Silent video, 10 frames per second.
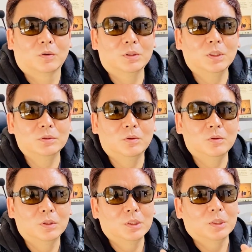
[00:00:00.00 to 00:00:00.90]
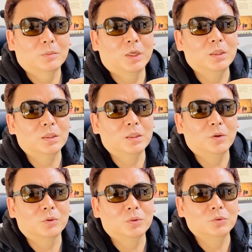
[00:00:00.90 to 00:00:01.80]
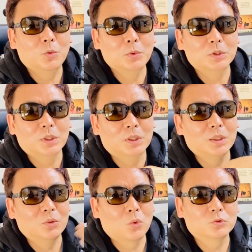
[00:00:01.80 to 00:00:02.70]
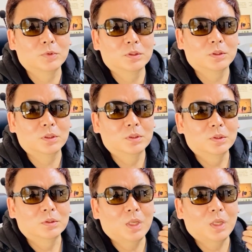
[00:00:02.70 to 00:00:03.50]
그래서 만약에 어떤 초보자가 고수한테